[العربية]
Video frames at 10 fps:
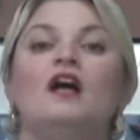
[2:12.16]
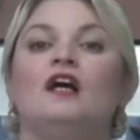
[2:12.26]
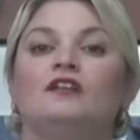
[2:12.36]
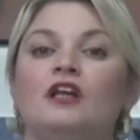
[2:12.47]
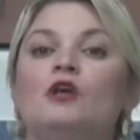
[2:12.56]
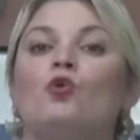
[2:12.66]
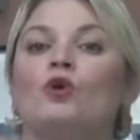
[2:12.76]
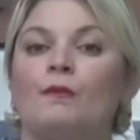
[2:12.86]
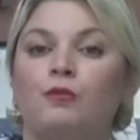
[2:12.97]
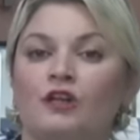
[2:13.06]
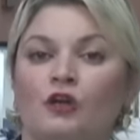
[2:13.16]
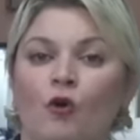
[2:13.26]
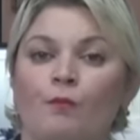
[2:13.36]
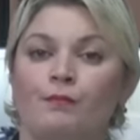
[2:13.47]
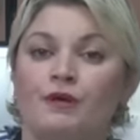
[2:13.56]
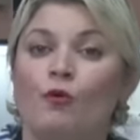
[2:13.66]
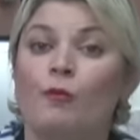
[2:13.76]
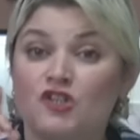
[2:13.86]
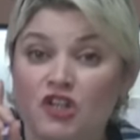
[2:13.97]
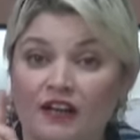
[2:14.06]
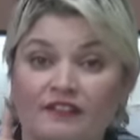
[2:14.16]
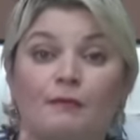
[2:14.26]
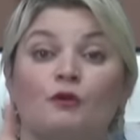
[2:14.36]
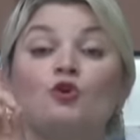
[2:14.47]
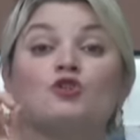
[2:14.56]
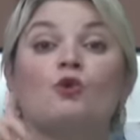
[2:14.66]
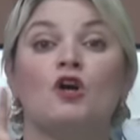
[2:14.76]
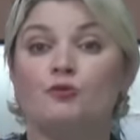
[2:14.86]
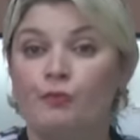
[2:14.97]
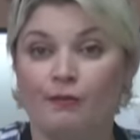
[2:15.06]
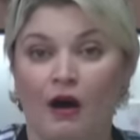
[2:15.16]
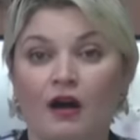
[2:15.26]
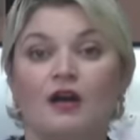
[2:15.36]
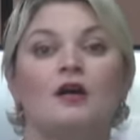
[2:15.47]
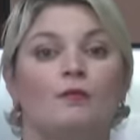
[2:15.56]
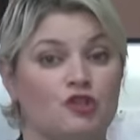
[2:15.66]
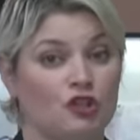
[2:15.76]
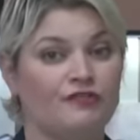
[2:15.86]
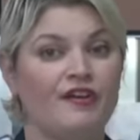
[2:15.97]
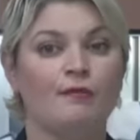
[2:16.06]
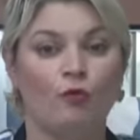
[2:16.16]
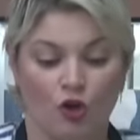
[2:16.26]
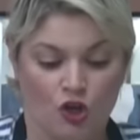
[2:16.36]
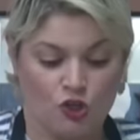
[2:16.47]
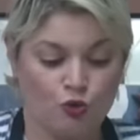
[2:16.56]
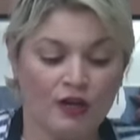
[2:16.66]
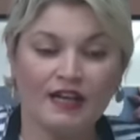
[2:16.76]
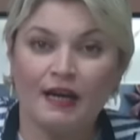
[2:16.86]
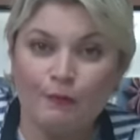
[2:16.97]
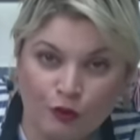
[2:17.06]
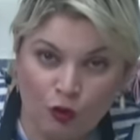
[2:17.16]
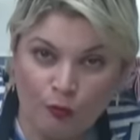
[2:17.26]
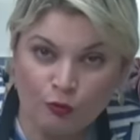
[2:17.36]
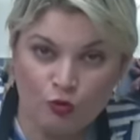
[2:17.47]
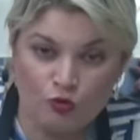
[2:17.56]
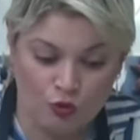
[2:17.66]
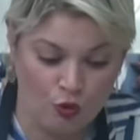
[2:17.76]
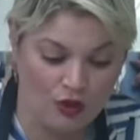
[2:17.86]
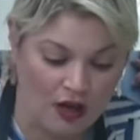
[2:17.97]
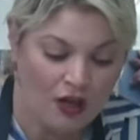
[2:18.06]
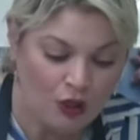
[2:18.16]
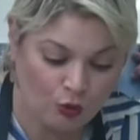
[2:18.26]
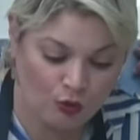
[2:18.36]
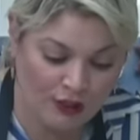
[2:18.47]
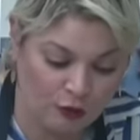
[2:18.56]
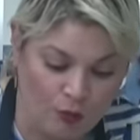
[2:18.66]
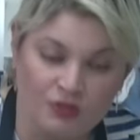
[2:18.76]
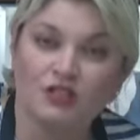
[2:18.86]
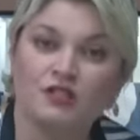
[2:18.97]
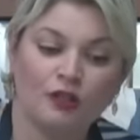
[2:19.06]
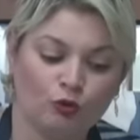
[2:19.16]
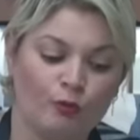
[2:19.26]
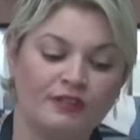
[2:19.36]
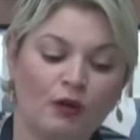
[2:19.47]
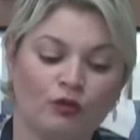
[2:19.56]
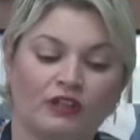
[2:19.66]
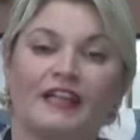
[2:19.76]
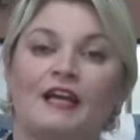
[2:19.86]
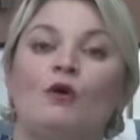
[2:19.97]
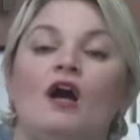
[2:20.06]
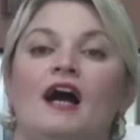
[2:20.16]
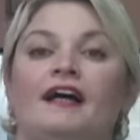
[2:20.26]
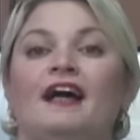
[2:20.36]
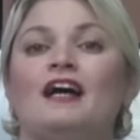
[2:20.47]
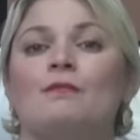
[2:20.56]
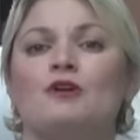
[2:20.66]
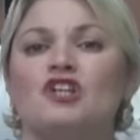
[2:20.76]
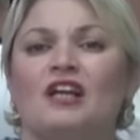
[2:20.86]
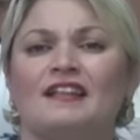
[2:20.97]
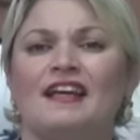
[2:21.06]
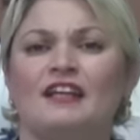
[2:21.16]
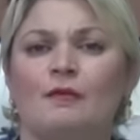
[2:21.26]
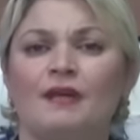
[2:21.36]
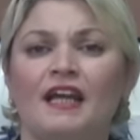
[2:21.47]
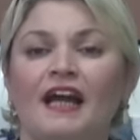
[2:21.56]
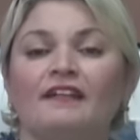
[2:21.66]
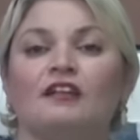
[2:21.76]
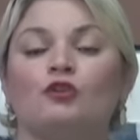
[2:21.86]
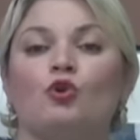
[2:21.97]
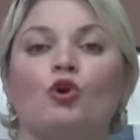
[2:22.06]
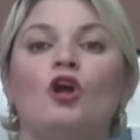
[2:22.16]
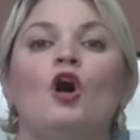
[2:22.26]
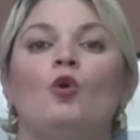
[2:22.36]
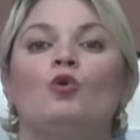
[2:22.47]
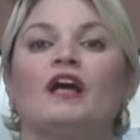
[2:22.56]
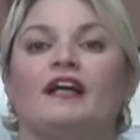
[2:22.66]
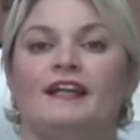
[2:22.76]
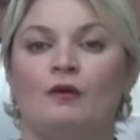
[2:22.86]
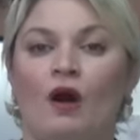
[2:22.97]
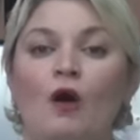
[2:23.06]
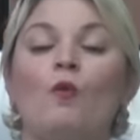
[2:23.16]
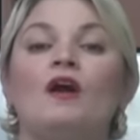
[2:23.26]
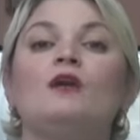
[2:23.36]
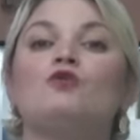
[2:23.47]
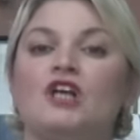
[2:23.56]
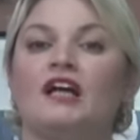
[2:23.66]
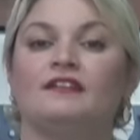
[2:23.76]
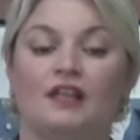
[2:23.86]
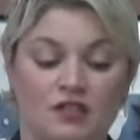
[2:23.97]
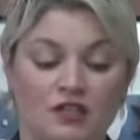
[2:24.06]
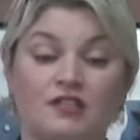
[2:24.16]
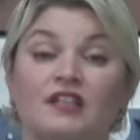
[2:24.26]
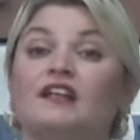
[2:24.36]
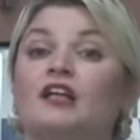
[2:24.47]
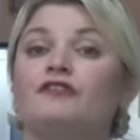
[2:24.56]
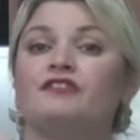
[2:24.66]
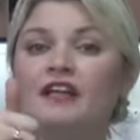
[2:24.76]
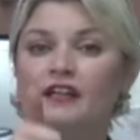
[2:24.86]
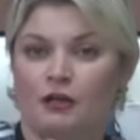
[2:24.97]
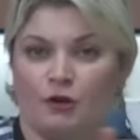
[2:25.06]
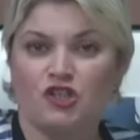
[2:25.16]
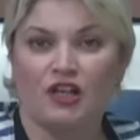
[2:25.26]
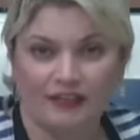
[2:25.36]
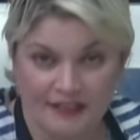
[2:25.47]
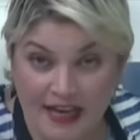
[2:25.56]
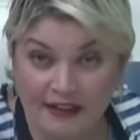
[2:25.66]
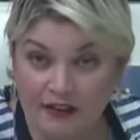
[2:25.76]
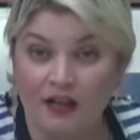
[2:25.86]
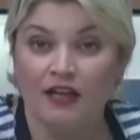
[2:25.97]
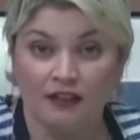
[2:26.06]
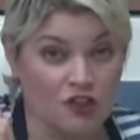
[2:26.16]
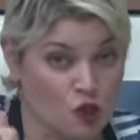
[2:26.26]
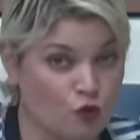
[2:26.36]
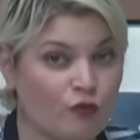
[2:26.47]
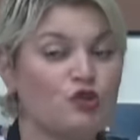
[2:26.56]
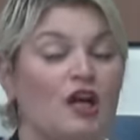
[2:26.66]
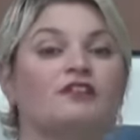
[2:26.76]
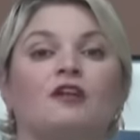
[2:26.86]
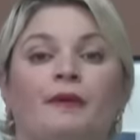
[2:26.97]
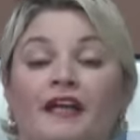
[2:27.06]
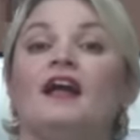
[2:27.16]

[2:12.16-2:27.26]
دلكوا لابو تاعكم مباشره ما نغسلوهاش بالماء باش نتفاهموا شتو هكاك لابو تاعكم تكون سخونه تكون عندكم زيت السعد ونبداو نطليو على البشره تاعنا مليح حتى تدخل ونخليوها اولا اولا واش حدير زيد الساعه راح تفتح لك البشره ديالك ديجا شوفي واش حتربحي